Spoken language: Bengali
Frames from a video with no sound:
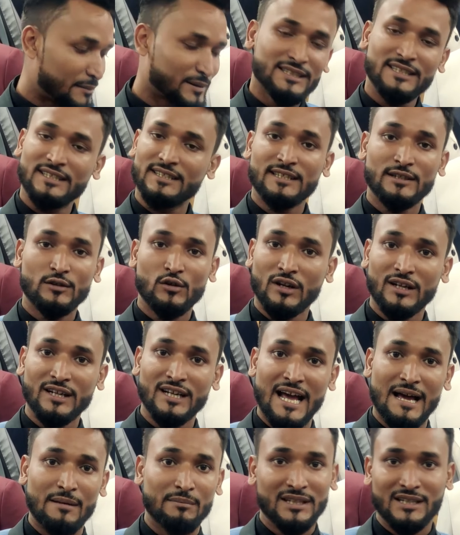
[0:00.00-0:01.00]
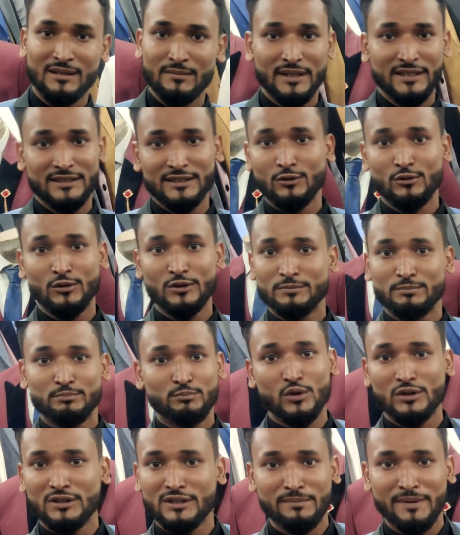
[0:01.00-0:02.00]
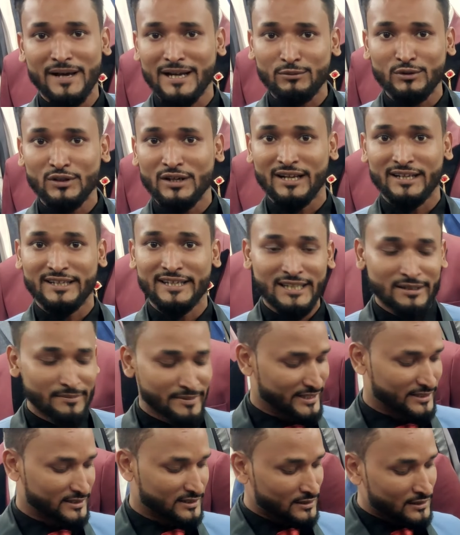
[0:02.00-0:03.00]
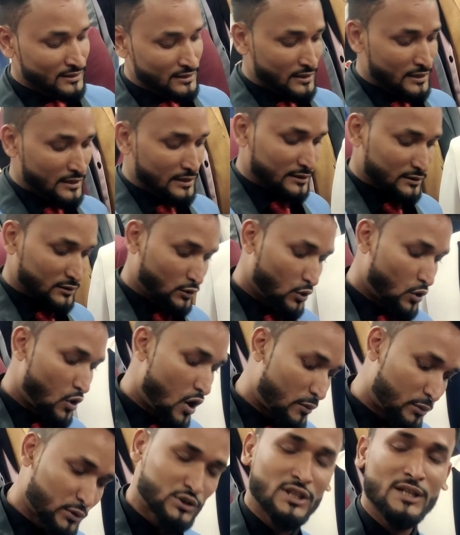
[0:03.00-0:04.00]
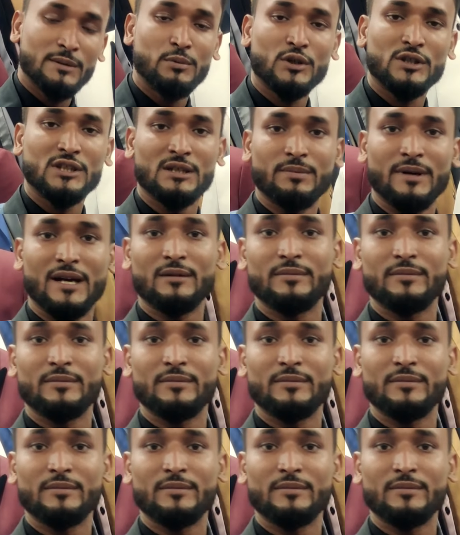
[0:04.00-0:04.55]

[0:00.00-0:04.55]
আমাদের কি করে না আমরা কি ব্লেজার করতে পারবো না রেডিমেড তো অবশ্যই পড়তে